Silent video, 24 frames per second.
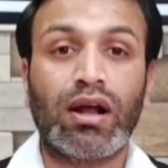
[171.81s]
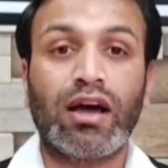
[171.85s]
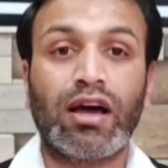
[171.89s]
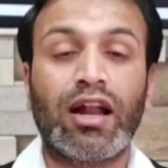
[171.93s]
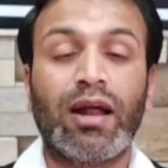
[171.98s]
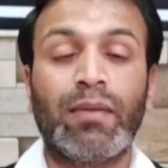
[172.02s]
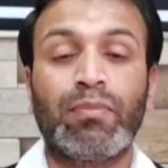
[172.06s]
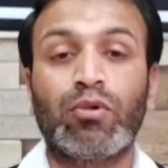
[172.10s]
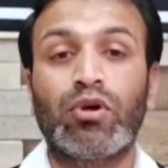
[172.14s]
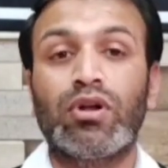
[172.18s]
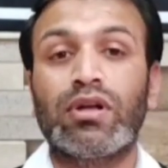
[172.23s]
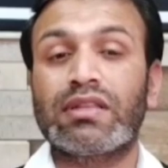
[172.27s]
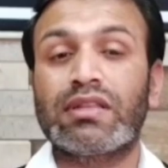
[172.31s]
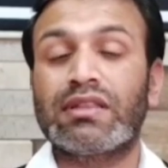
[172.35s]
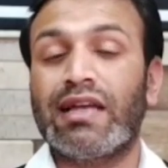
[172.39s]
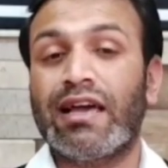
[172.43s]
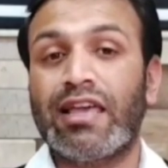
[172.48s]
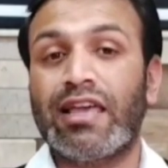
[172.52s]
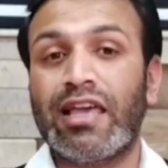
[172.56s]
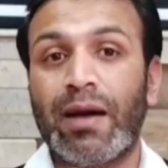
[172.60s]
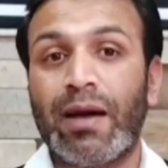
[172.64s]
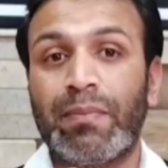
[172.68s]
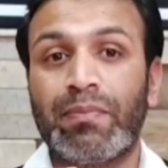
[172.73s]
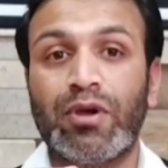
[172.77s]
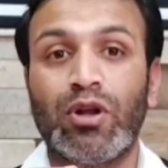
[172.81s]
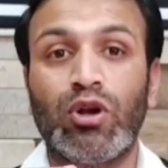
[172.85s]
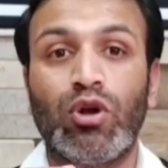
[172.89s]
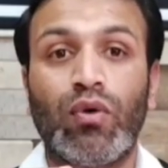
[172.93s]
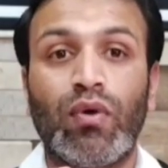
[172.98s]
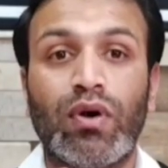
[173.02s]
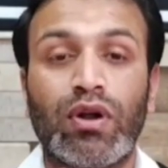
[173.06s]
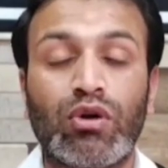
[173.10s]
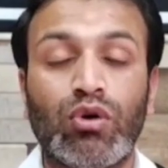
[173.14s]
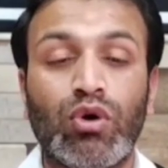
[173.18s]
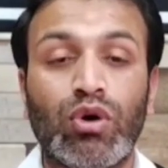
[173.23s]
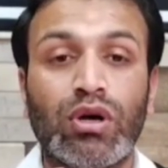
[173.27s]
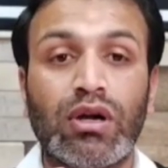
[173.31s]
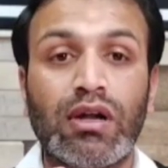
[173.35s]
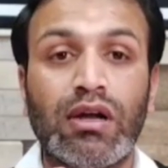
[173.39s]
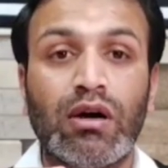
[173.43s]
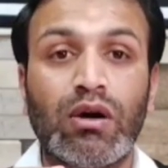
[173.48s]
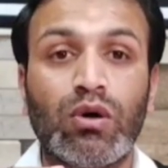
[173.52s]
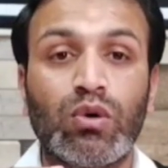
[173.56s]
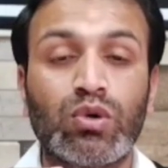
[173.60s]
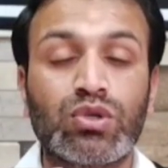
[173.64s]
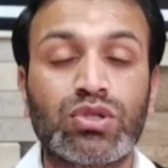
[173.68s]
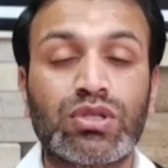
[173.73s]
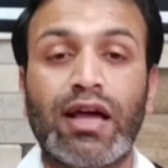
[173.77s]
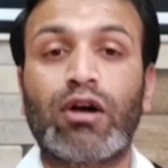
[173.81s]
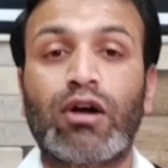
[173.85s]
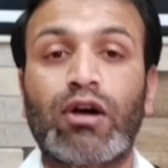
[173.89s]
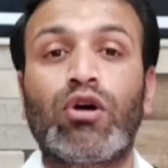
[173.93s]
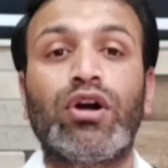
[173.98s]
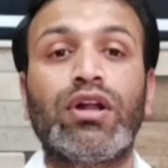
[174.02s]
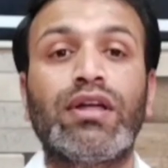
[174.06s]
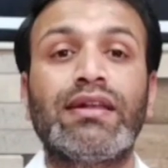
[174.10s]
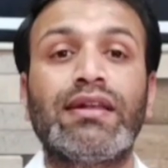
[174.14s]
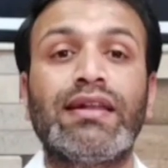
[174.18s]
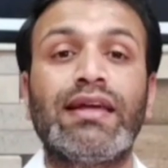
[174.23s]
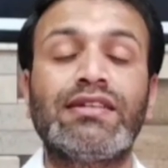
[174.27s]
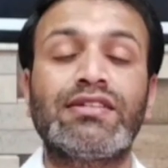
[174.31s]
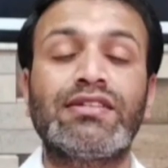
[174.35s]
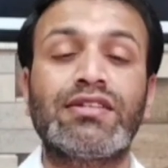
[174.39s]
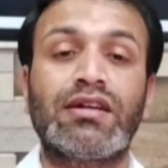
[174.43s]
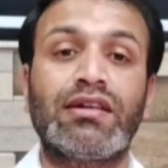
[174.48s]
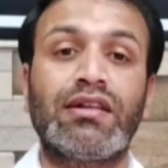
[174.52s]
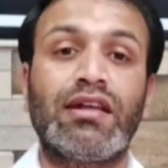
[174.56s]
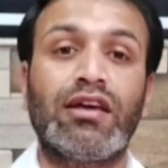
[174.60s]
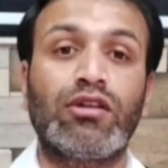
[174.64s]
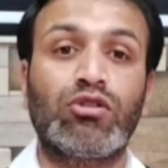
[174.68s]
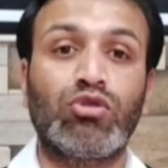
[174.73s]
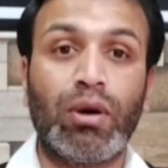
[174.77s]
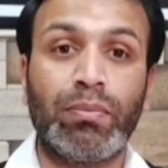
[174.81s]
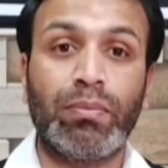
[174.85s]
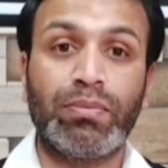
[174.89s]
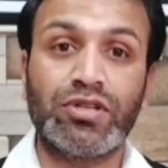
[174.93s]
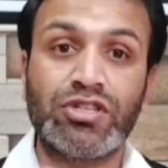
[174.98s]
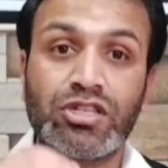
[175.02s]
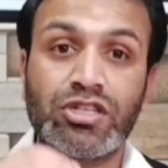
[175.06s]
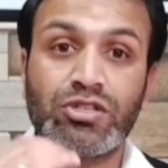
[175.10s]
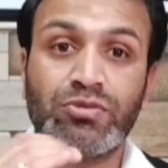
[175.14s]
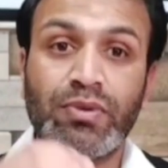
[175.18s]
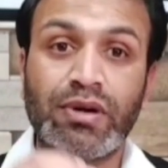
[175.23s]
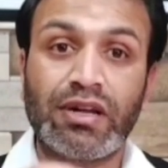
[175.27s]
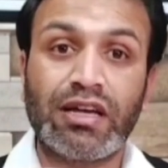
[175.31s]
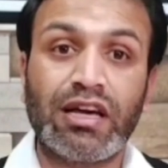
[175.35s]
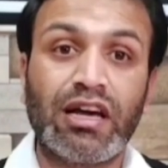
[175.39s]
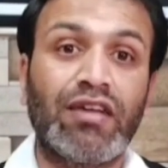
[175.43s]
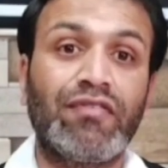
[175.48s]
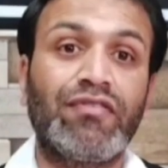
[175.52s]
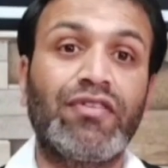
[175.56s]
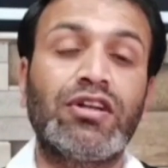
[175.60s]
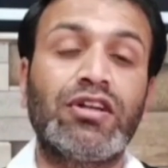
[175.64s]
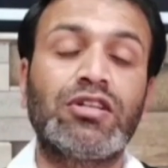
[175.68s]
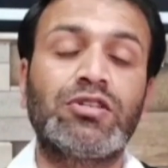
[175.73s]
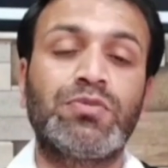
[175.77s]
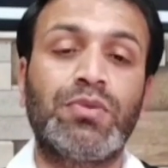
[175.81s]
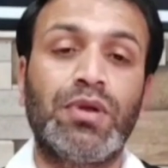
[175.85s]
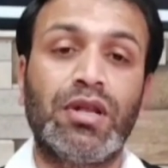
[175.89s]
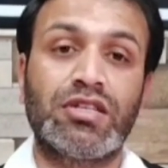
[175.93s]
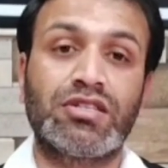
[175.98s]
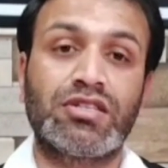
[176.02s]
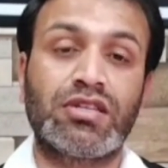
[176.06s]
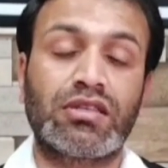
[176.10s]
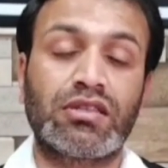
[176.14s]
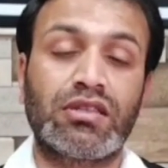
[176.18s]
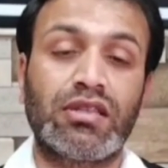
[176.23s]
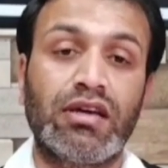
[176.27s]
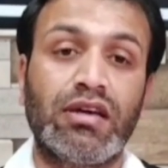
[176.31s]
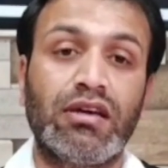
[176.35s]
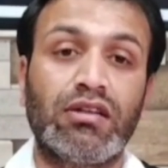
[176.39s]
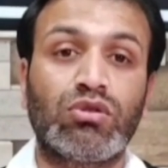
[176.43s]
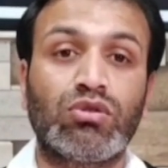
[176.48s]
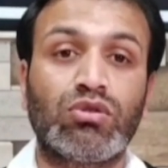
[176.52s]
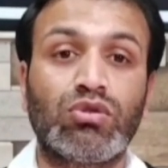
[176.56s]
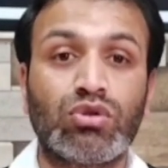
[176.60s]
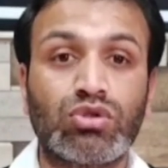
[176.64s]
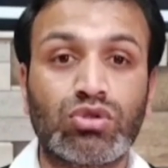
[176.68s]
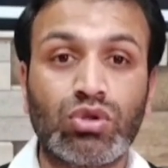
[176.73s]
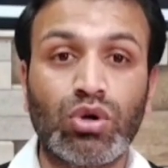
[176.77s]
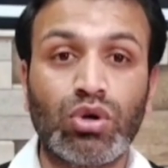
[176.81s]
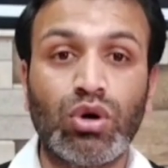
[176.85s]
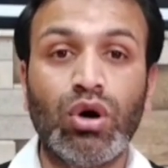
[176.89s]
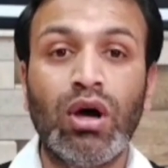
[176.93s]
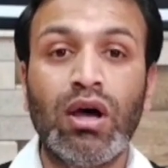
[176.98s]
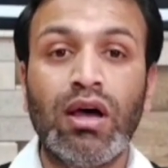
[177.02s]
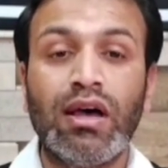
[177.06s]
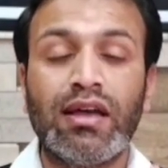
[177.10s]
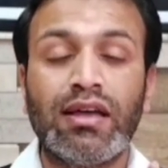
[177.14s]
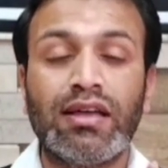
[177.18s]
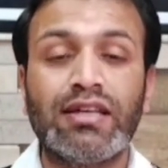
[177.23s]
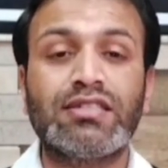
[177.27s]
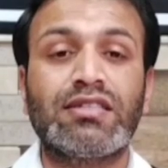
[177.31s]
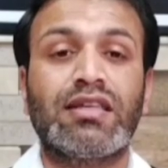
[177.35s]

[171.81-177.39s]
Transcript: और अगर आपको लगता है कि आपकी लोअर कोर्ट उसके अकॉर्डिंग नहीं चल रही है तो आप इस जजमेंट का रेफरेंस भी ले सकते हैं तो दोस्तों